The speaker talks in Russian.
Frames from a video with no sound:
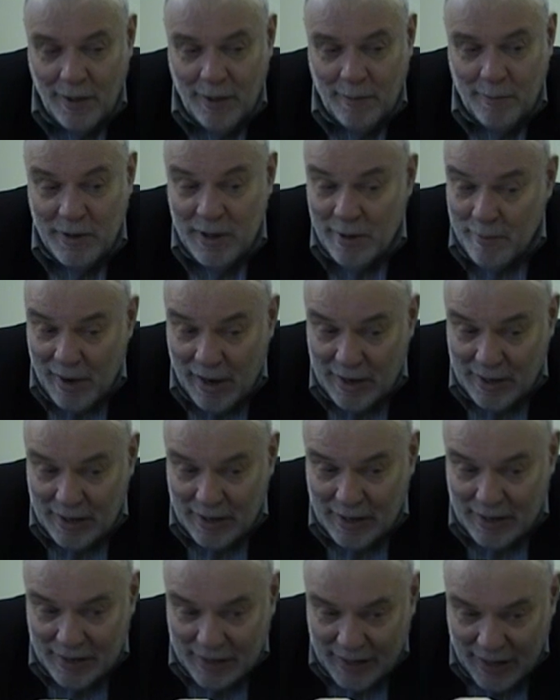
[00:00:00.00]
минимальная
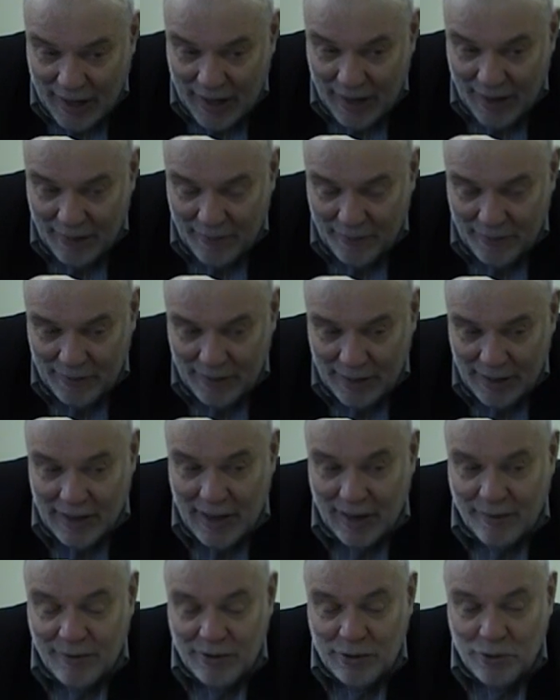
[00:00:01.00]
длина,
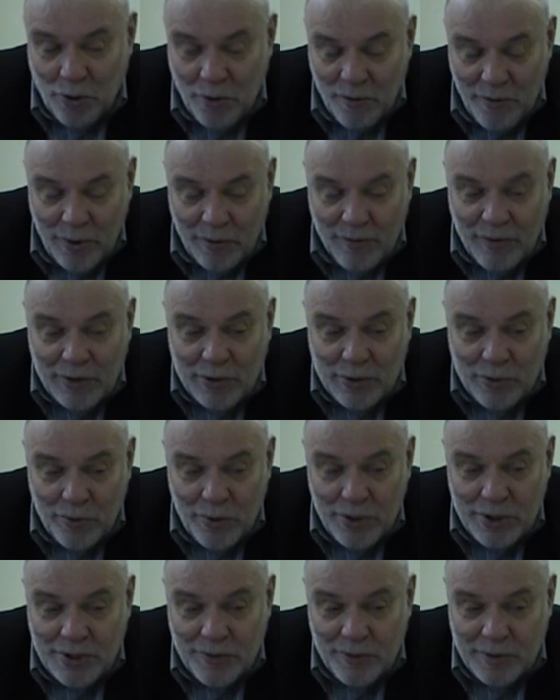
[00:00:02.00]
длина квантовой,
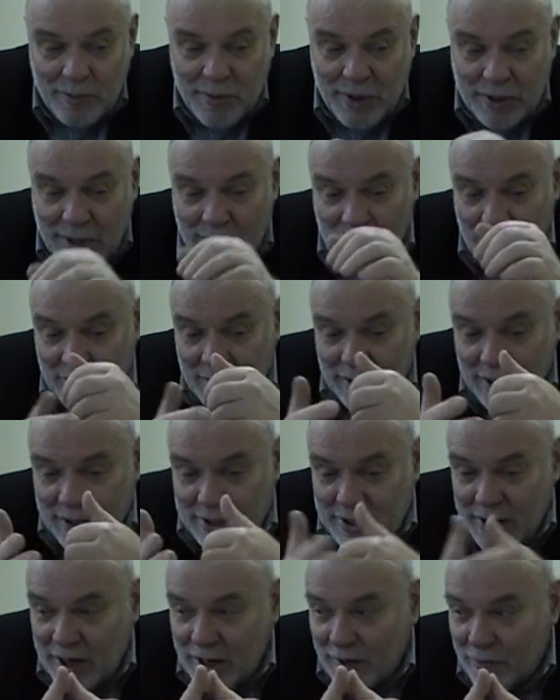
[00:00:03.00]
квантуется. Вот мы этой длины
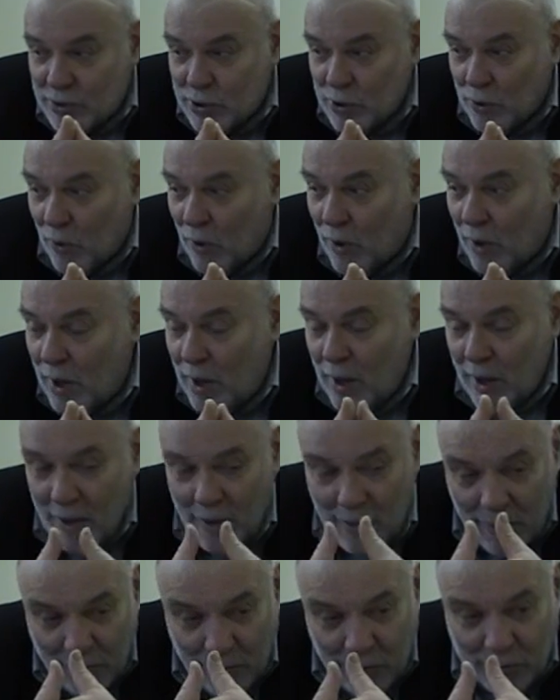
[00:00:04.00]
достигли, все,
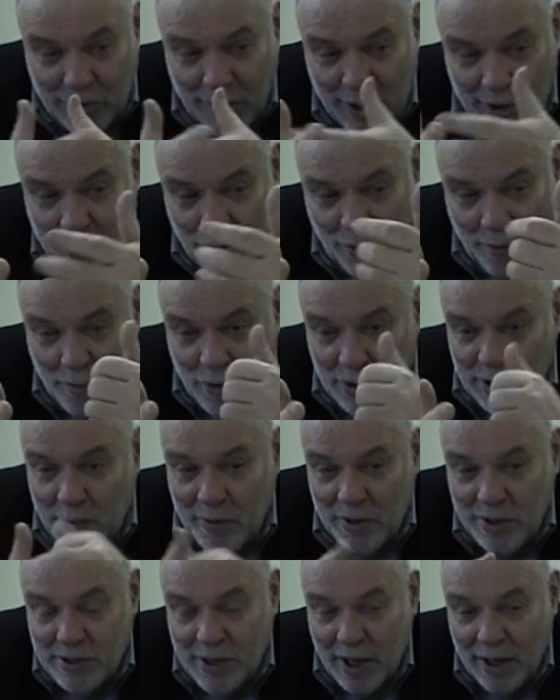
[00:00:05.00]
уже от нее можем
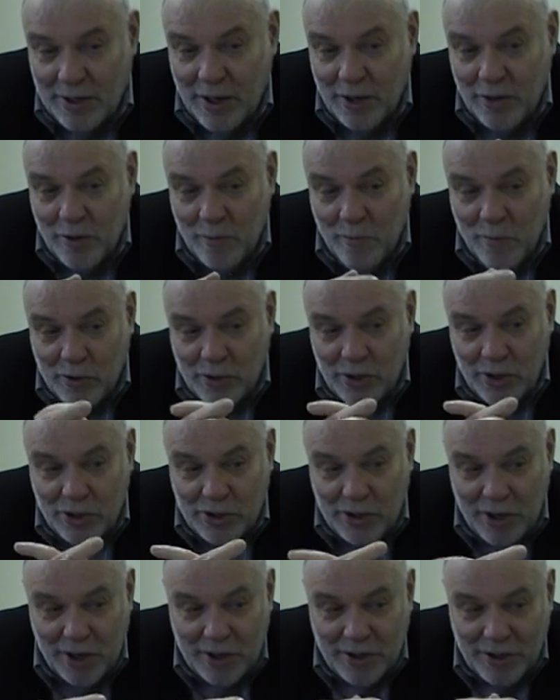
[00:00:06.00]
плясать, от нее можем
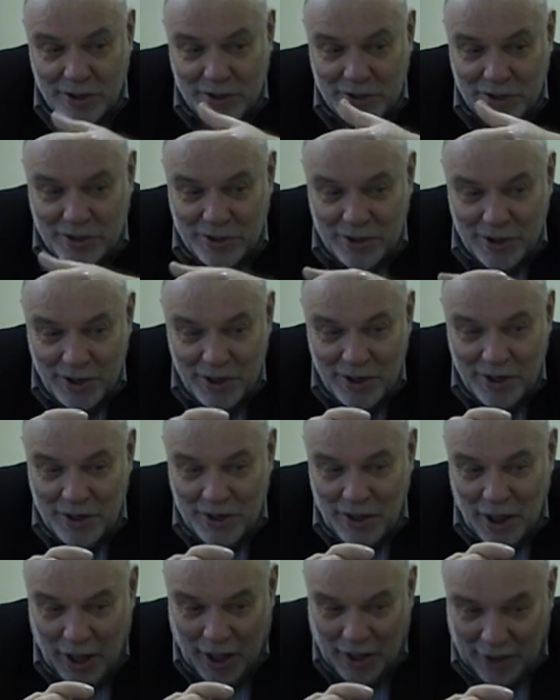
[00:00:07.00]
начинать, так сказать,
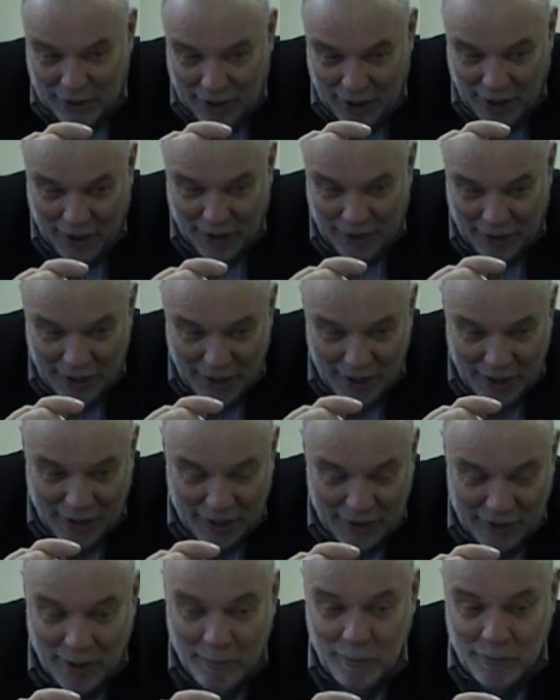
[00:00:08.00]

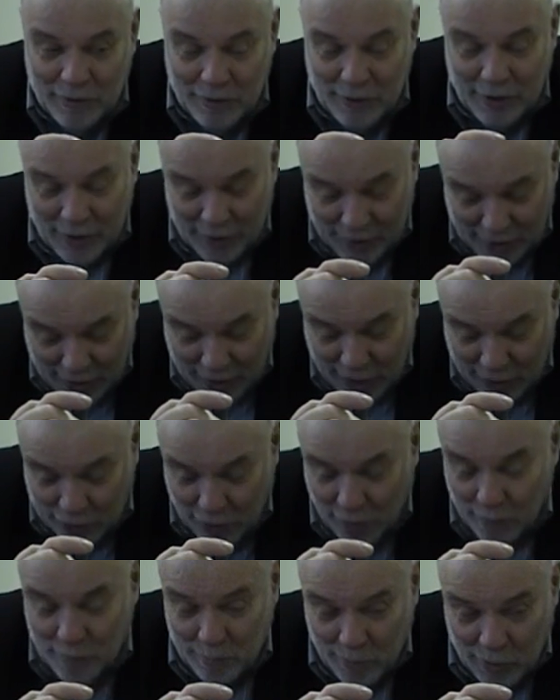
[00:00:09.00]
на,
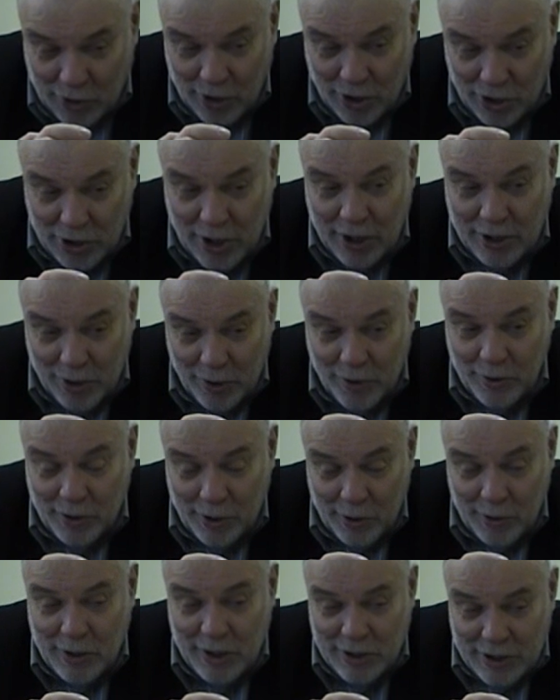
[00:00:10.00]
еще можно начинать
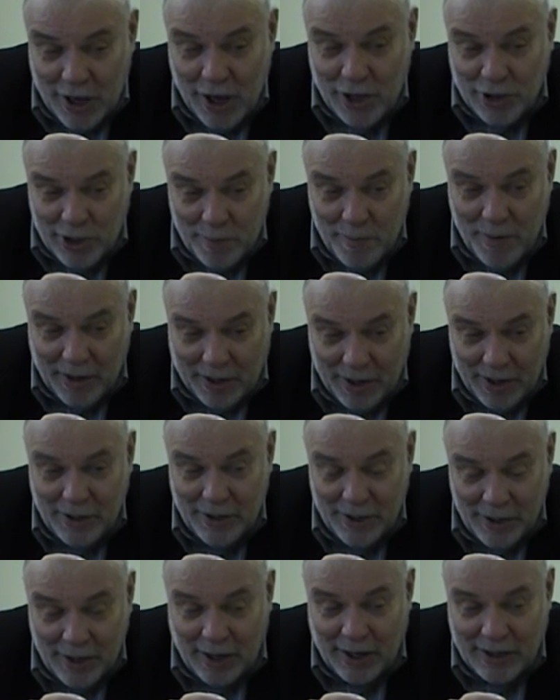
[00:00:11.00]
настоящий бег и,
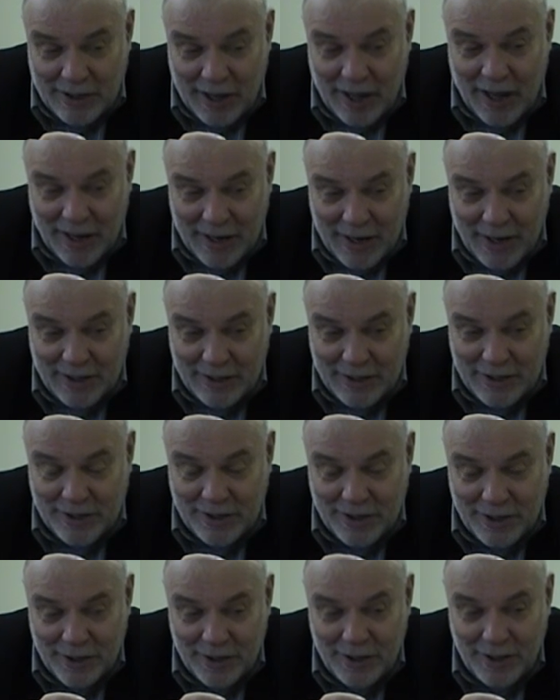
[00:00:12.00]
и расстояние
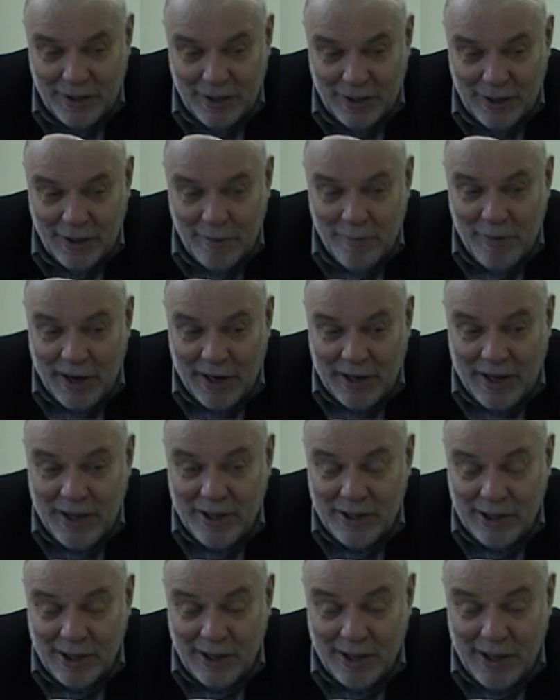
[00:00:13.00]
набирать,
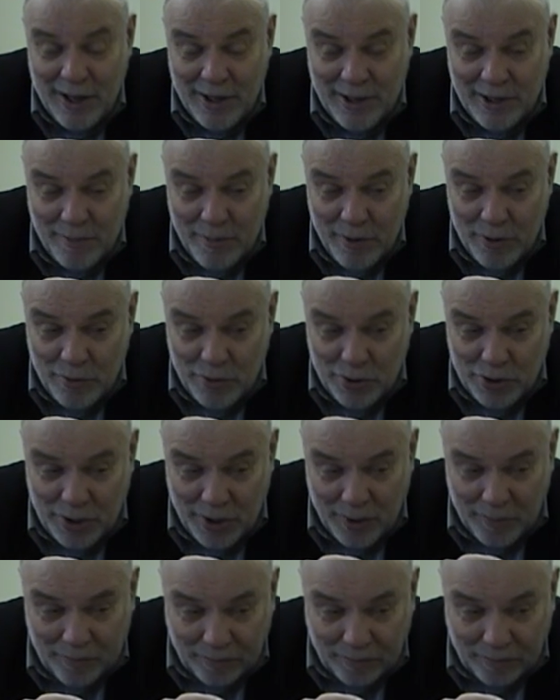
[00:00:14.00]
какие, какие тебе нужны.